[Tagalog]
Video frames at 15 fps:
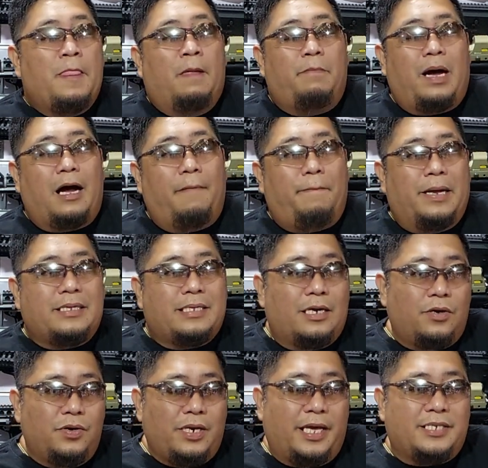Baka
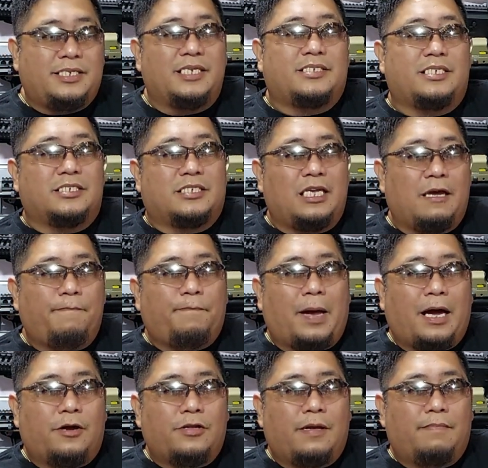bandang huli, sisisihin
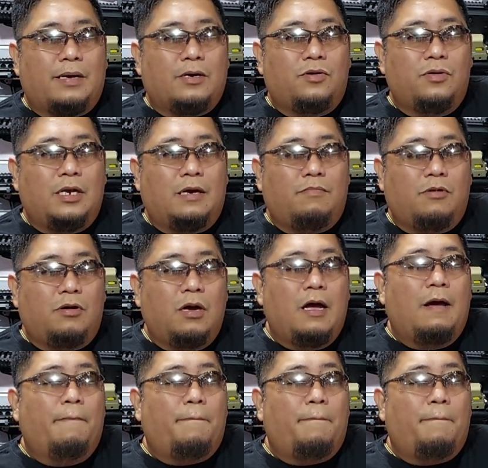pa ako ng magulang mo,